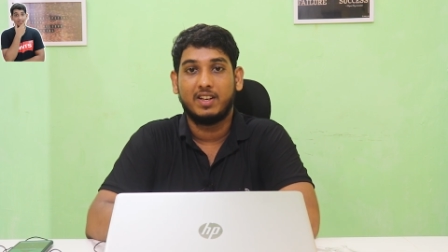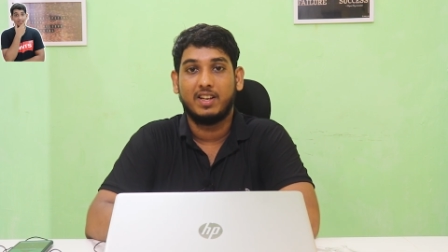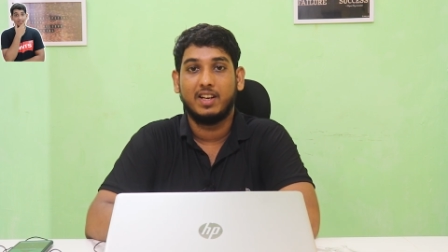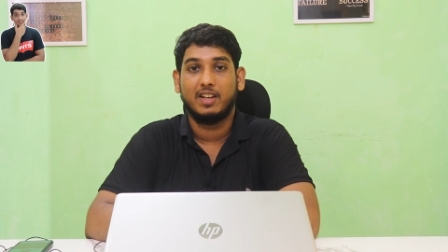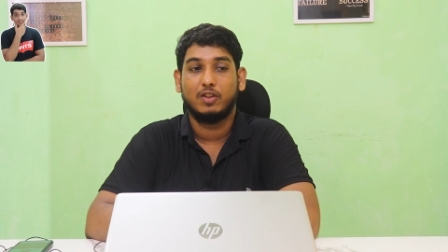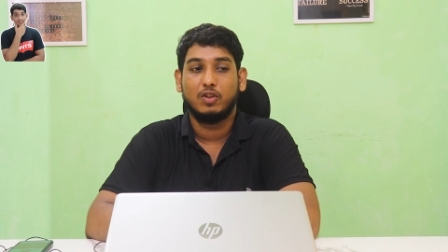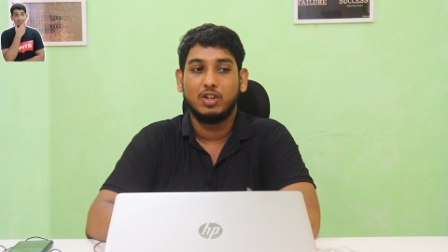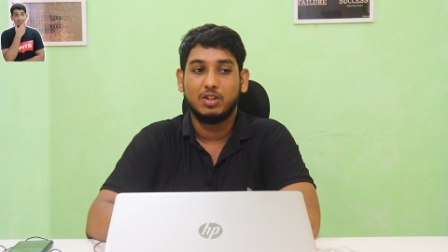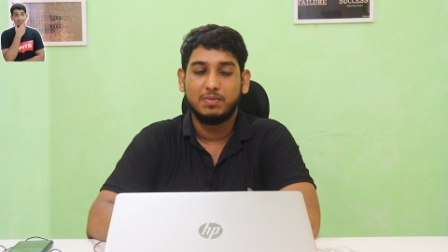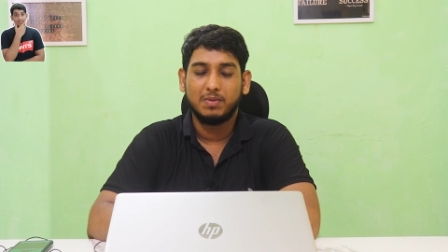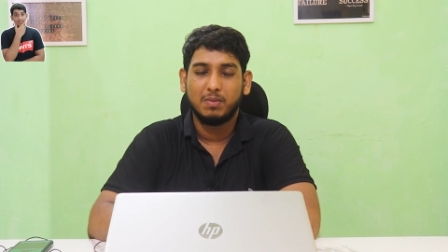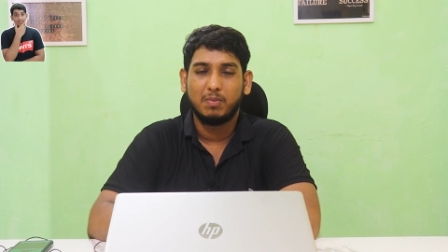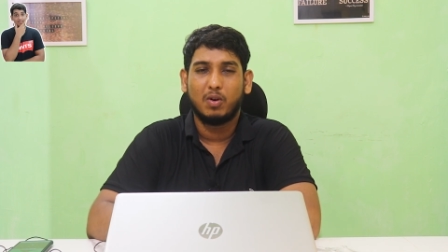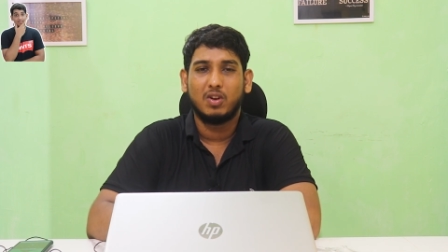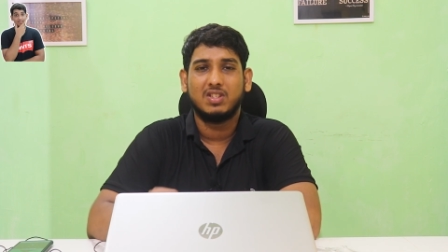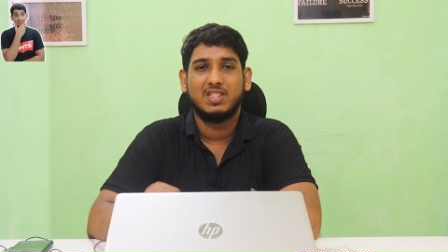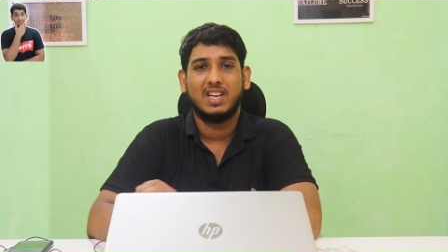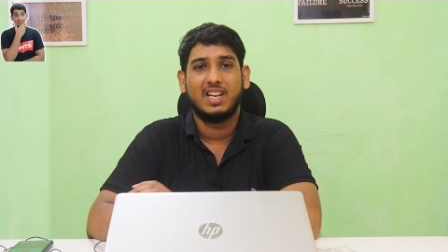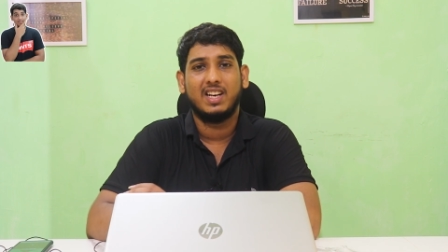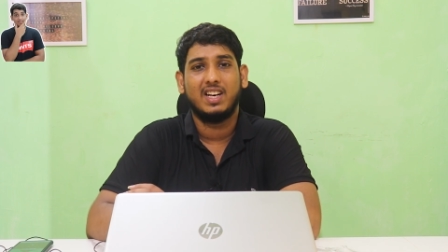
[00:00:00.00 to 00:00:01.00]
किया तो इसमें
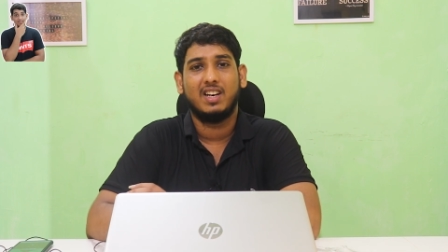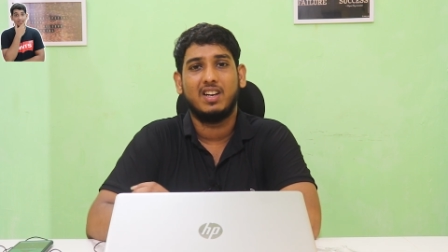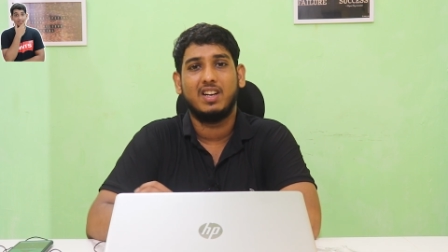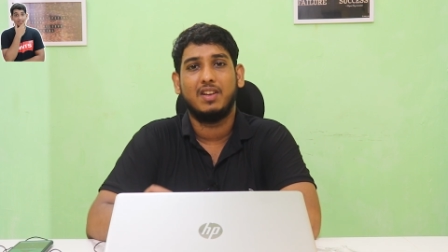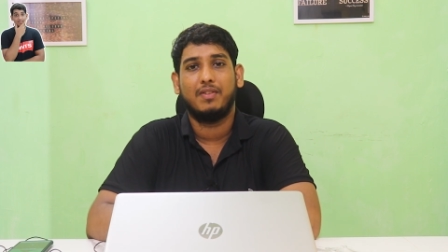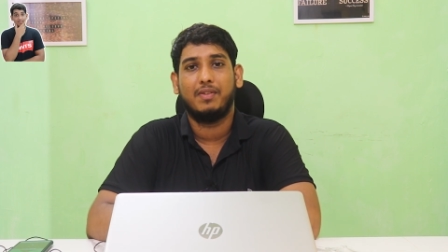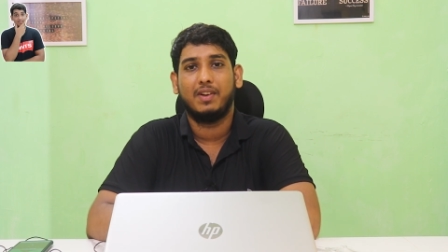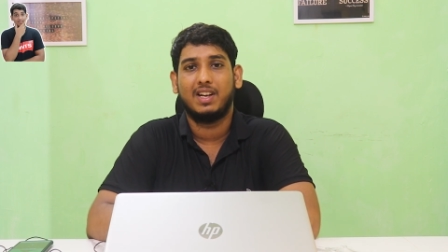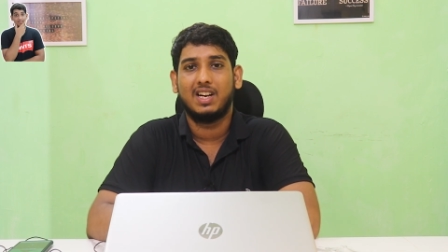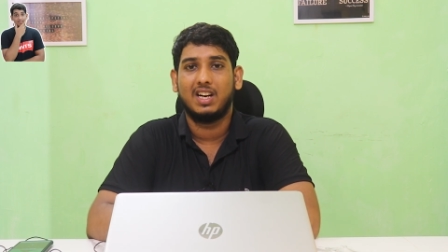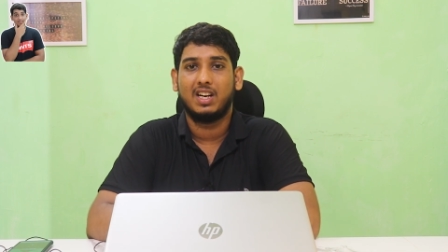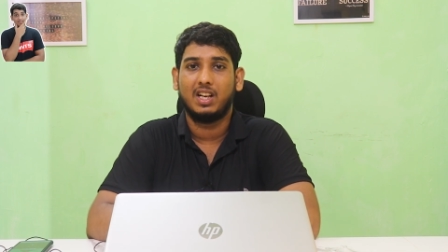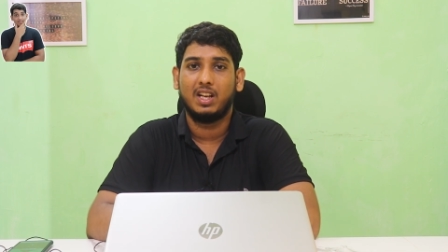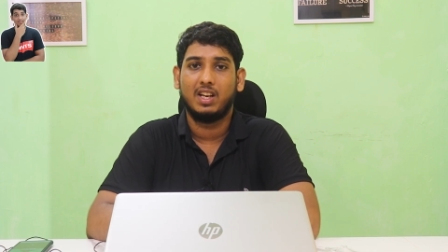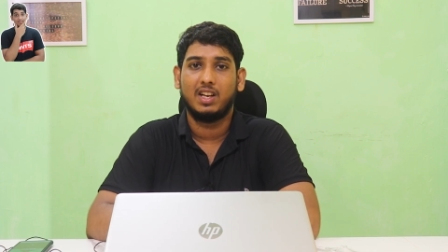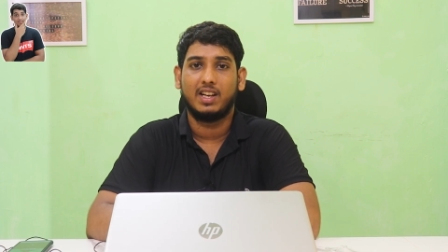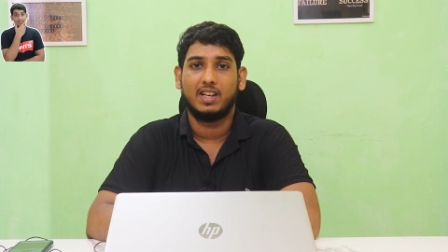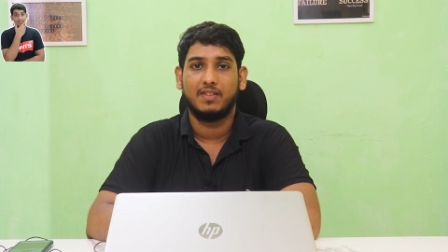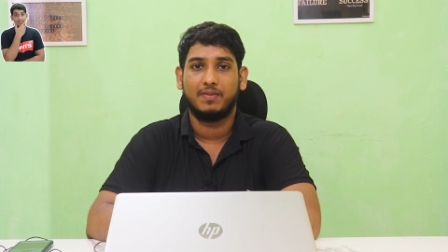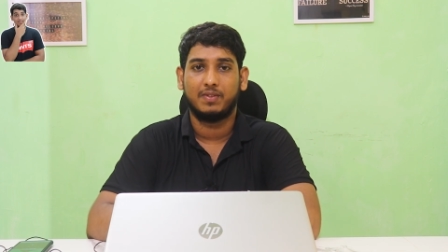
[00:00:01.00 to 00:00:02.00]
बहुत सारे डिफ़िकल्टी
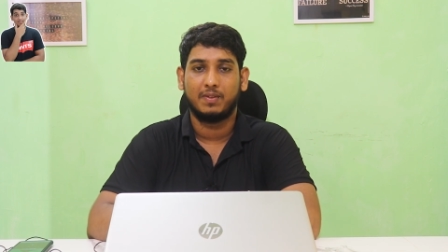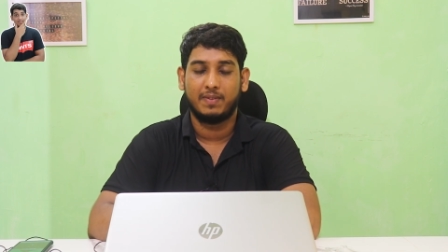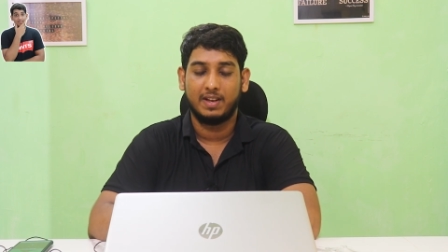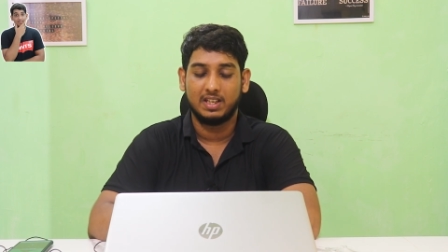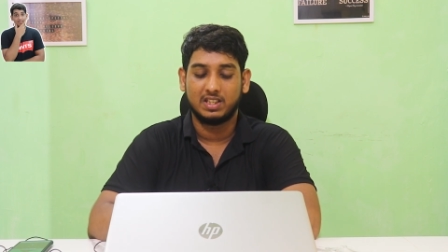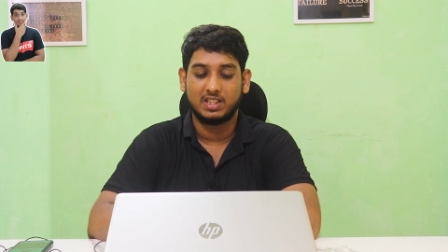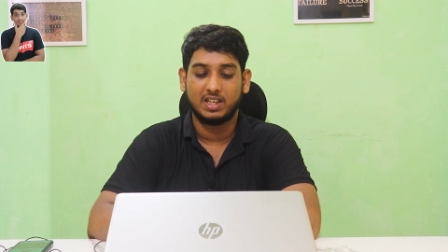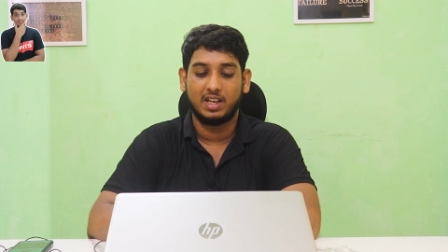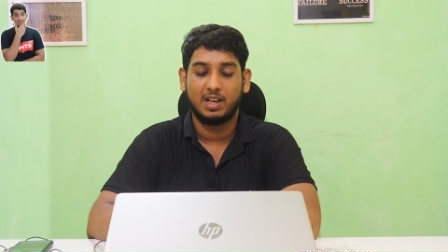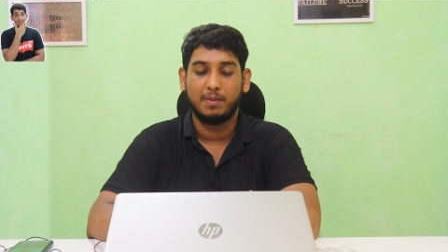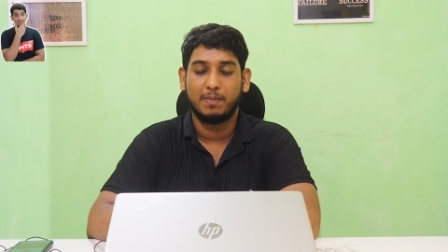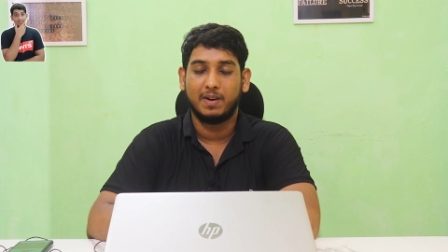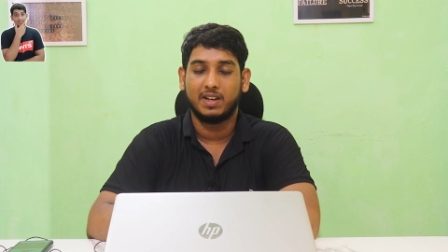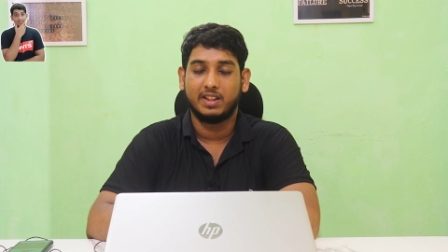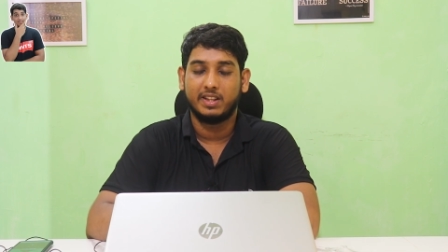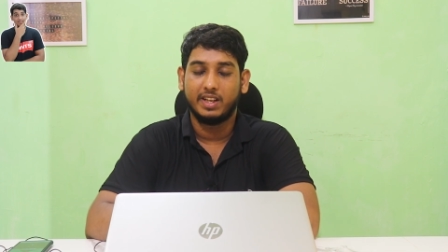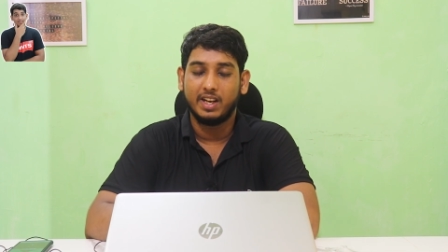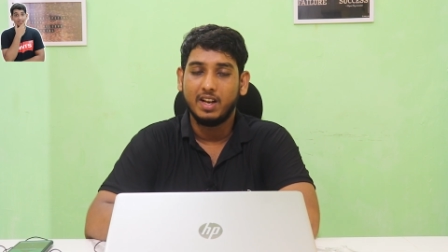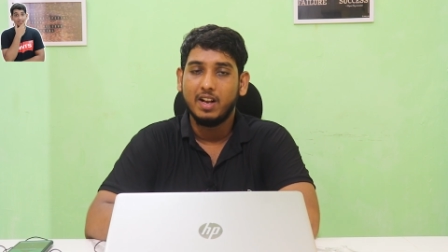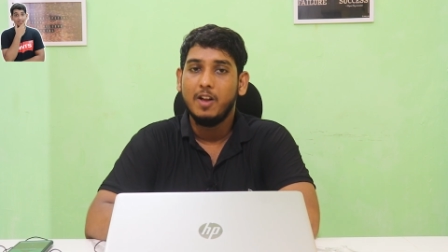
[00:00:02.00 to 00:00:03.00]
फेस करनी
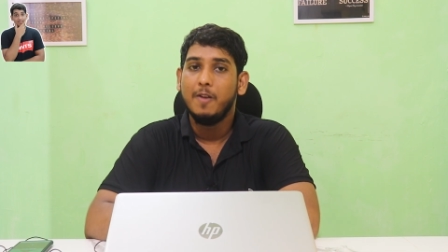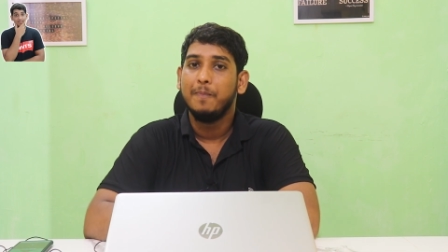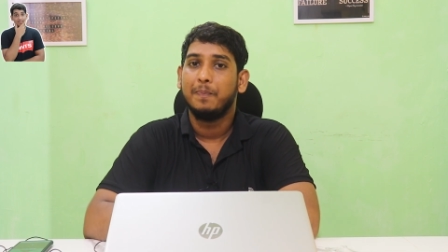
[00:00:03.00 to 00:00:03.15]
पड़ती है